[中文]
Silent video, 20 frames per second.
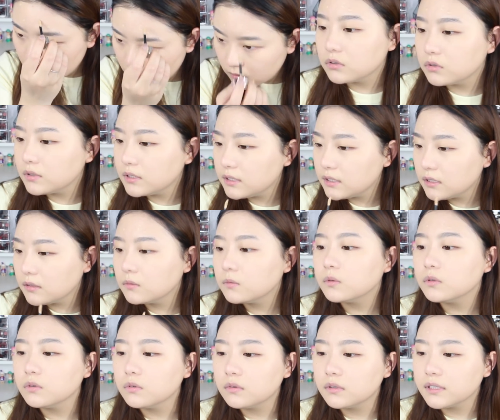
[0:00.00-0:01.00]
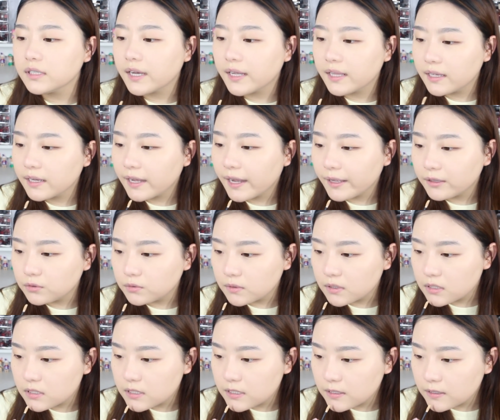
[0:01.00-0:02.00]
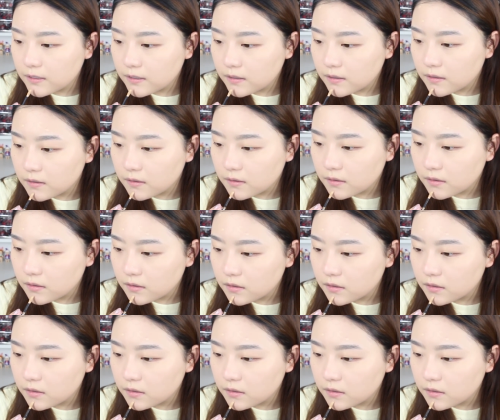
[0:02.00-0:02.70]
我最近我用下来的感觉是呢，